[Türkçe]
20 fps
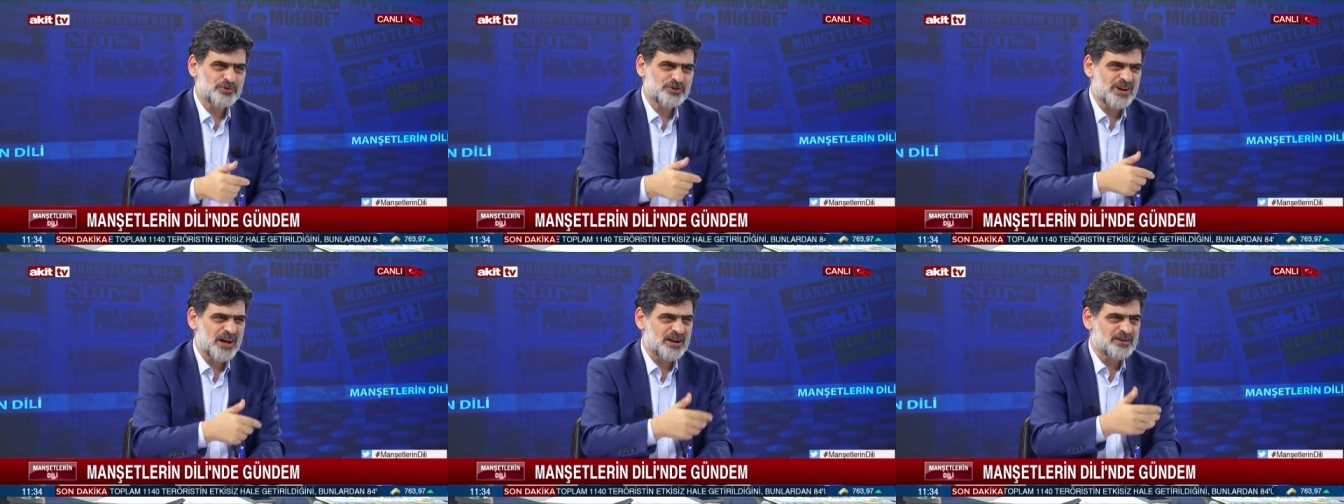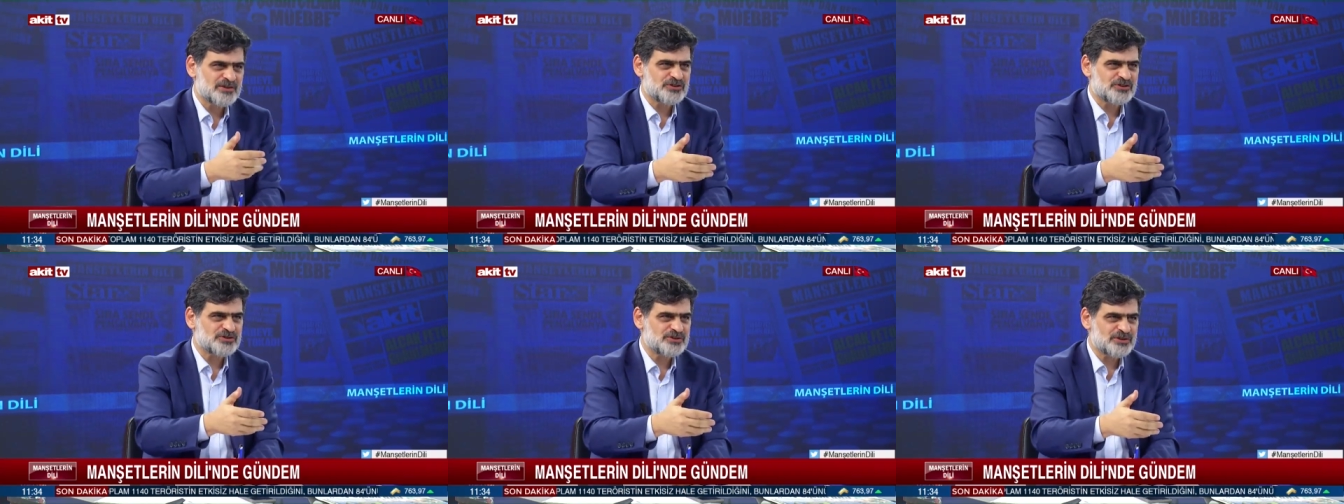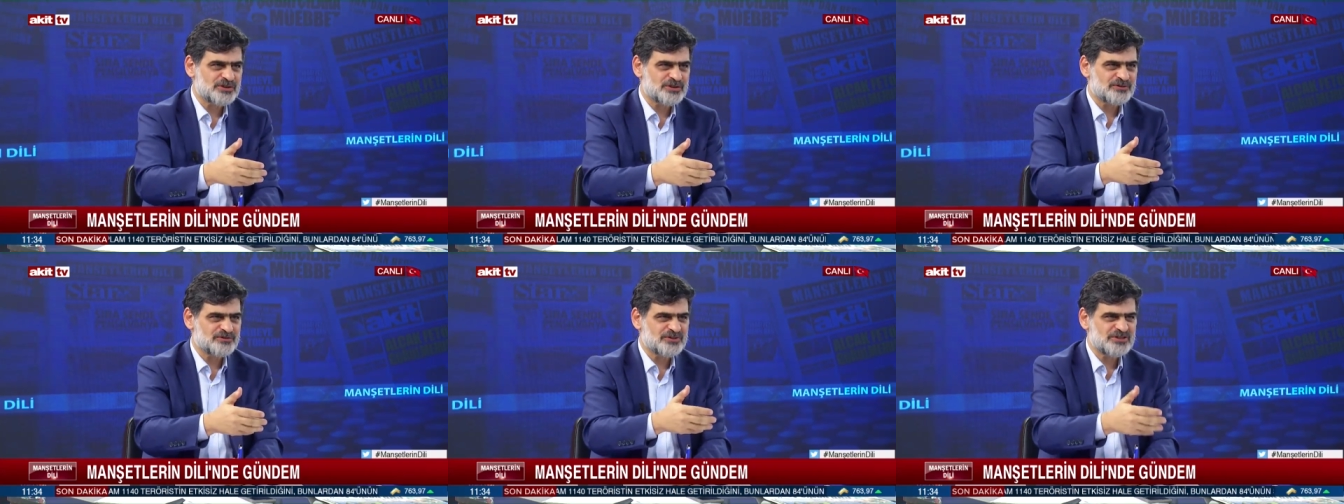bu
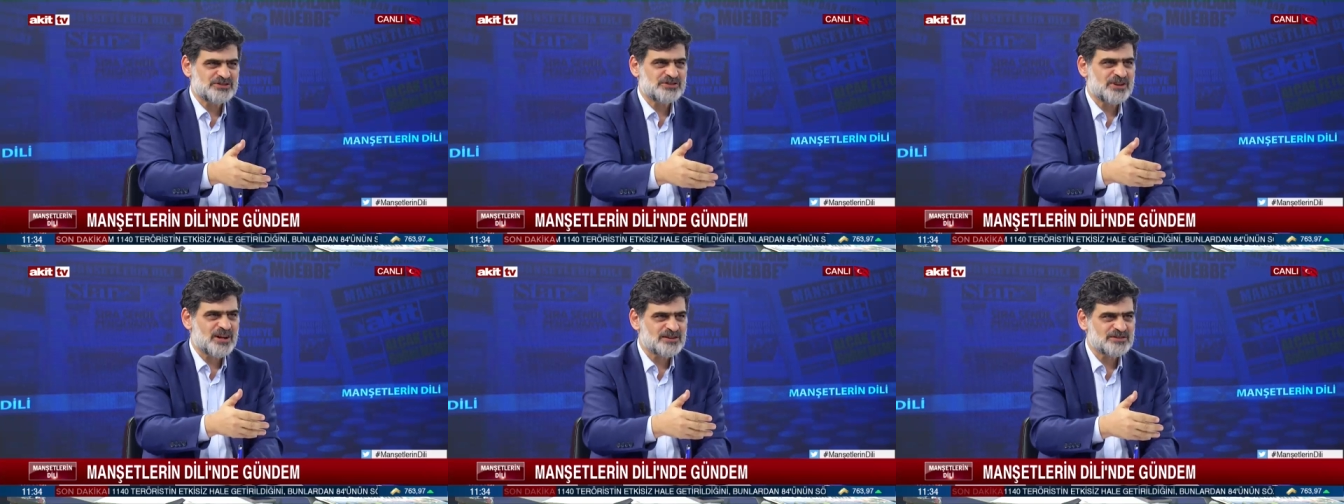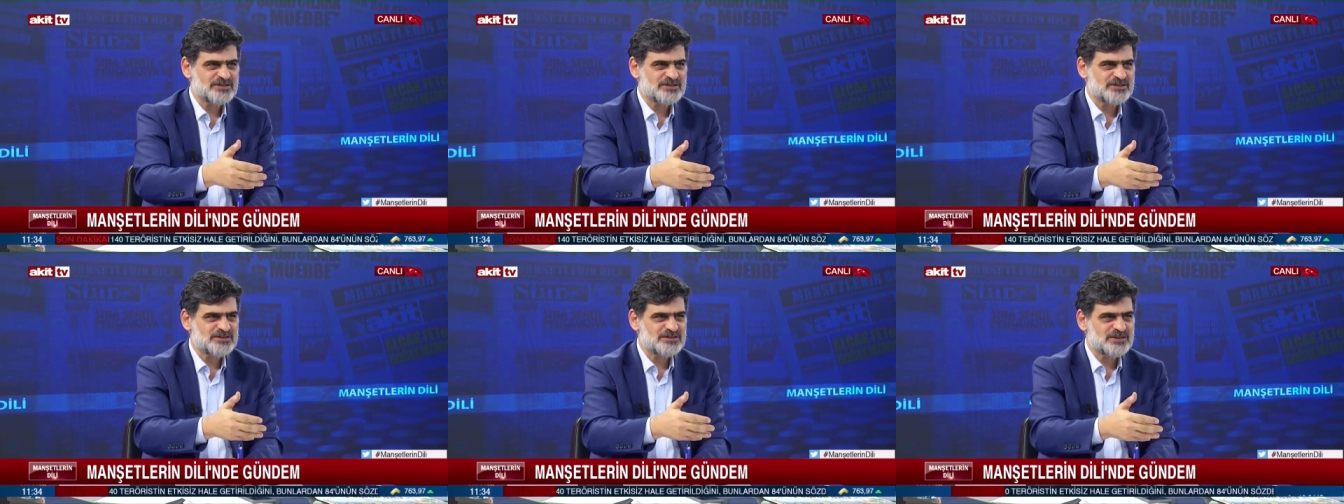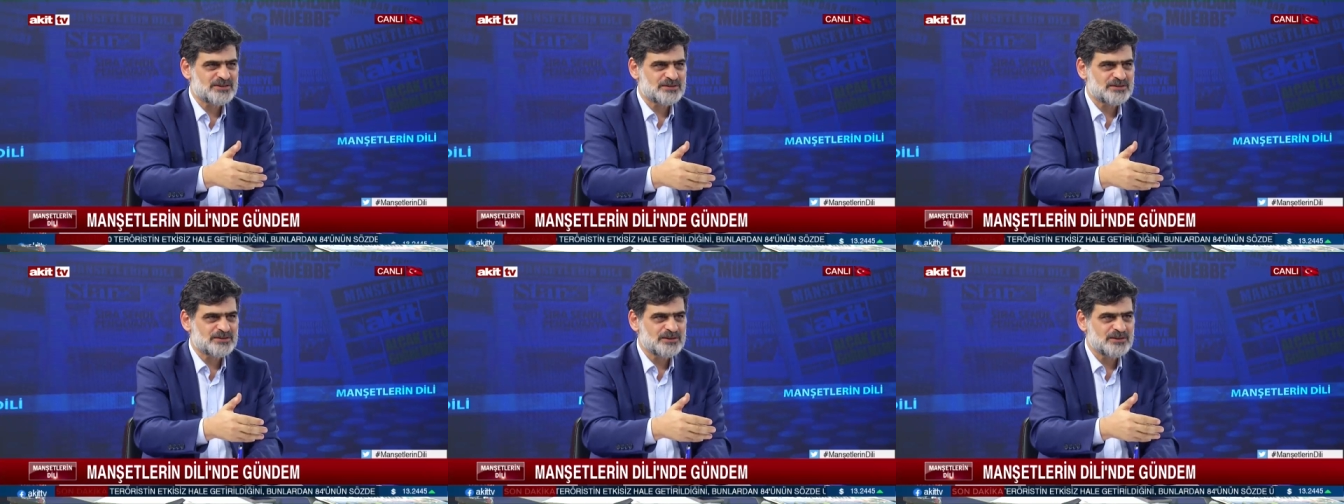yanlıştır,
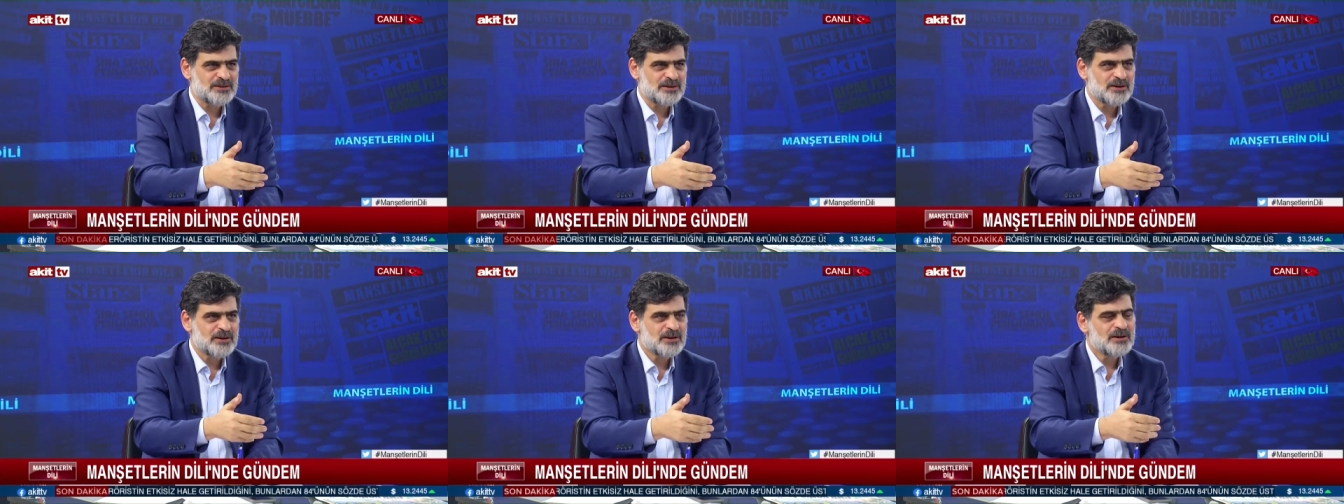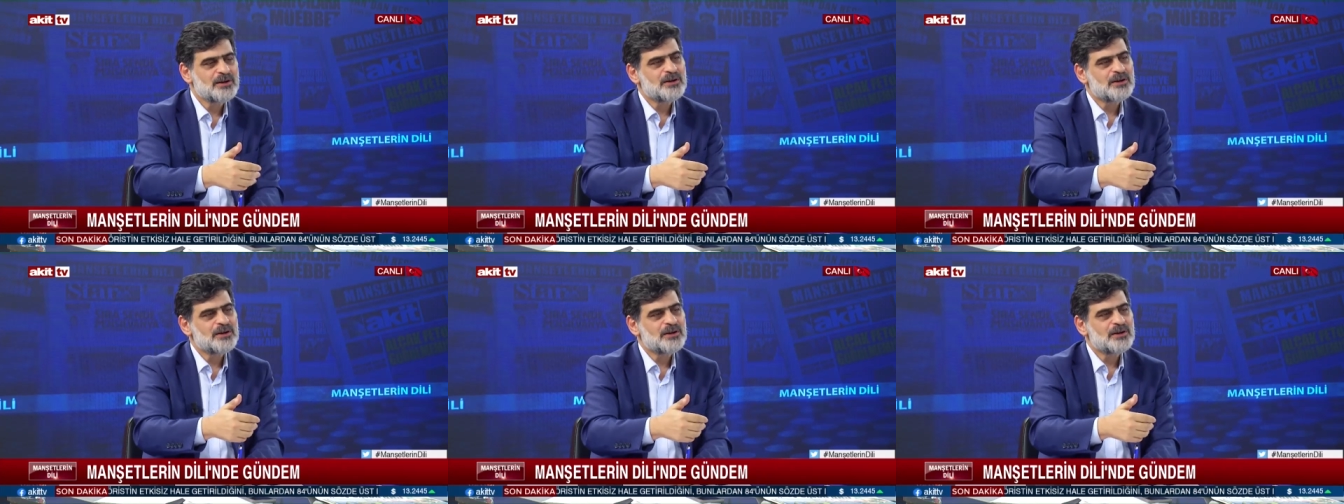vicdansızlıktır.